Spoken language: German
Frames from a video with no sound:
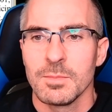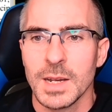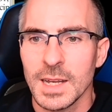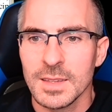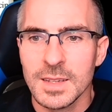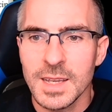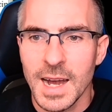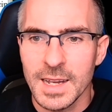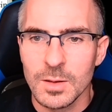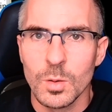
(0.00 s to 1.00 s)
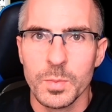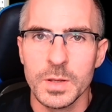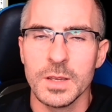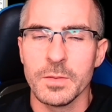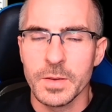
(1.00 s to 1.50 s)
Man hat hier die eine
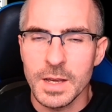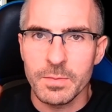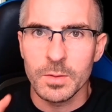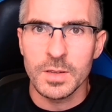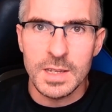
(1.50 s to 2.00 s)
Gruppe, die die Finger von